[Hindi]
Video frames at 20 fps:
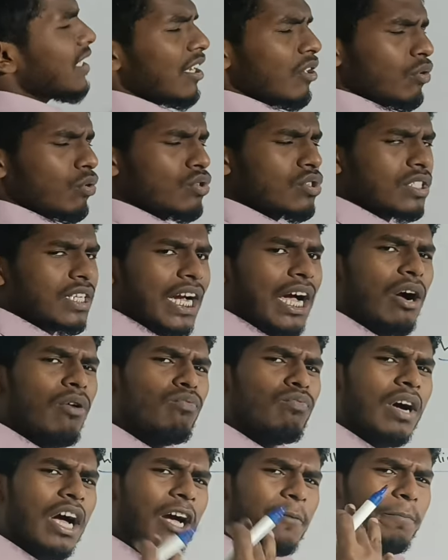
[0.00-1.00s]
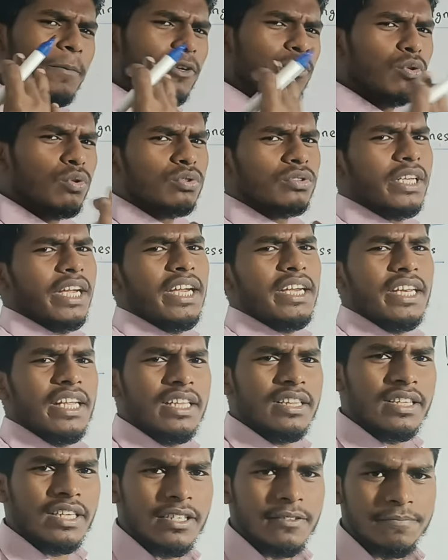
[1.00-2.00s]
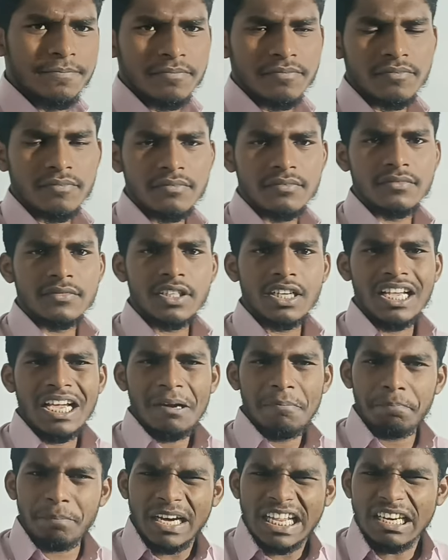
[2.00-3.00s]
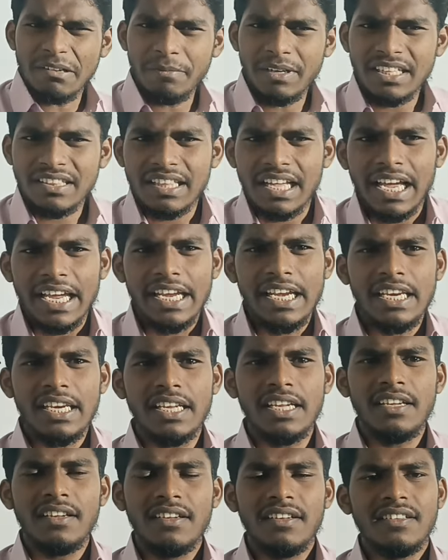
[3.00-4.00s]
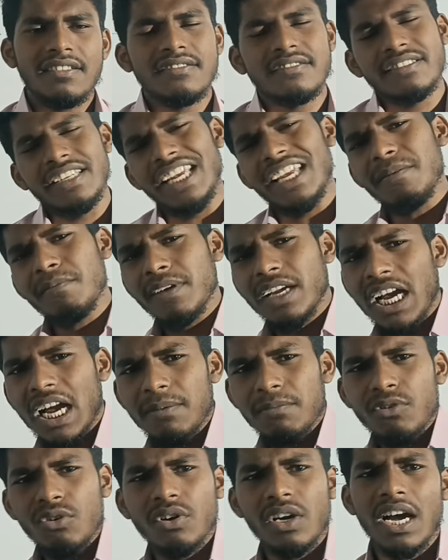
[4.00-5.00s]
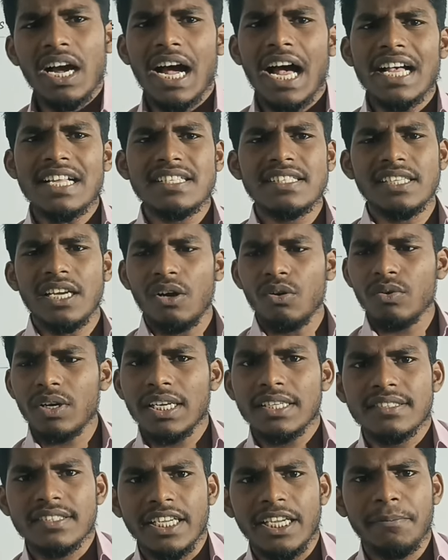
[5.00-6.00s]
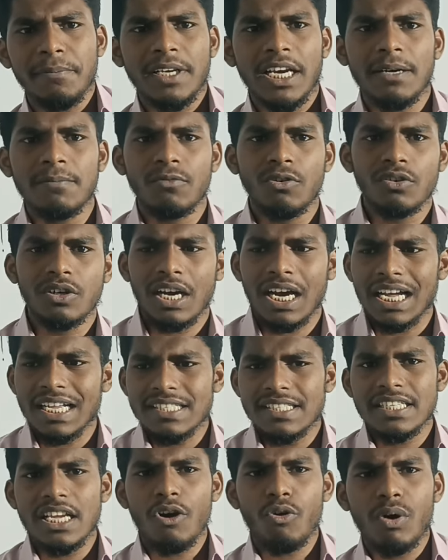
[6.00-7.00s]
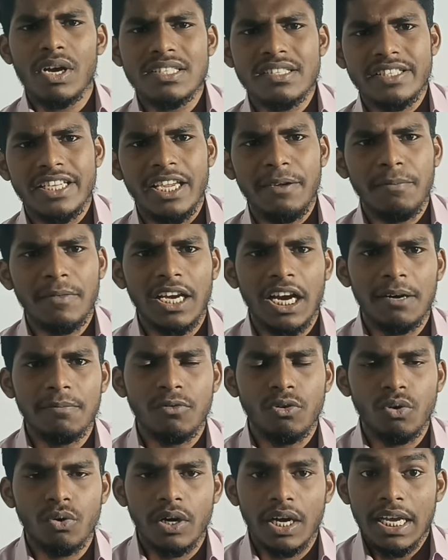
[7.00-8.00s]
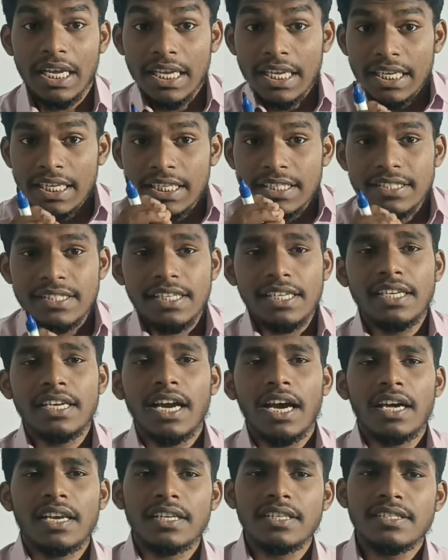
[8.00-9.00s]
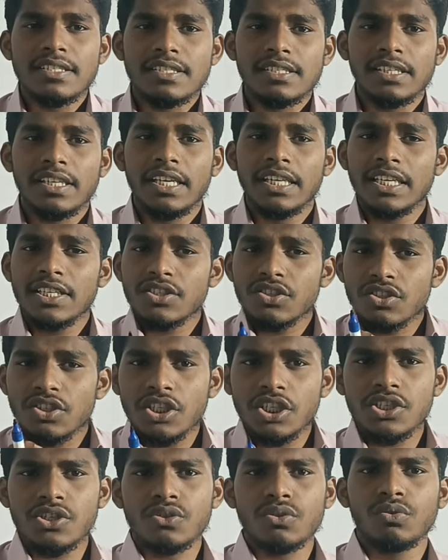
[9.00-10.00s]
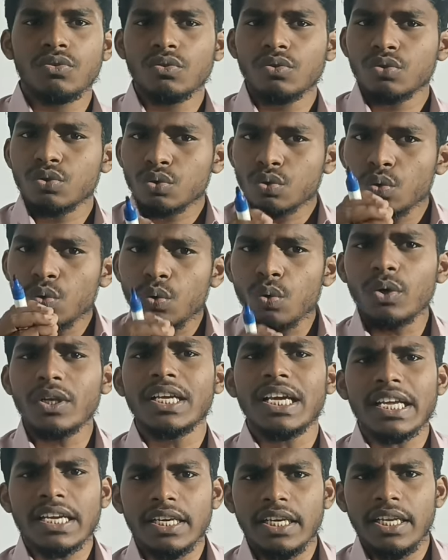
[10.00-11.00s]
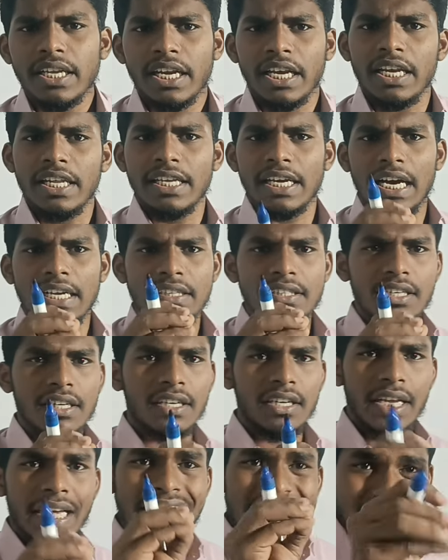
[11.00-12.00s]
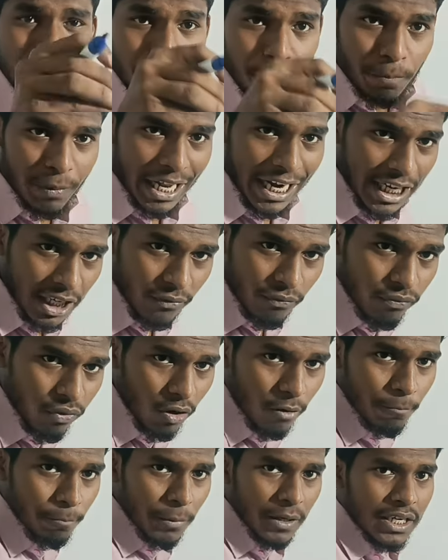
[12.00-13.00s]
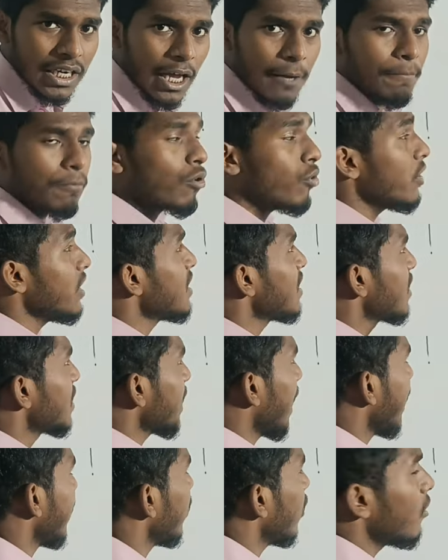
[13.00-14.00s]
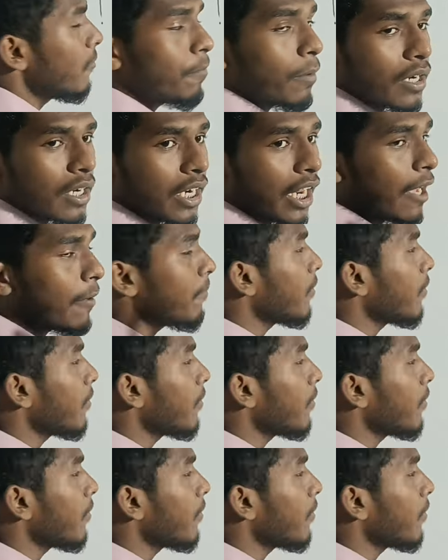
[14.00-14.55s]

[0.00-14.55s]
ऐसा कुछ काम वहां पर होता ही नहीं था मन में था ही नहीं सेम काम होगा आज जाऊंगा सेम काम होगा आज जाऊंगा सेम काम होगा इसी कारण से इस चीज को दूर करने के लिए याद रखना इस प्लेटफॉर्म पर आपको इस चैनल पर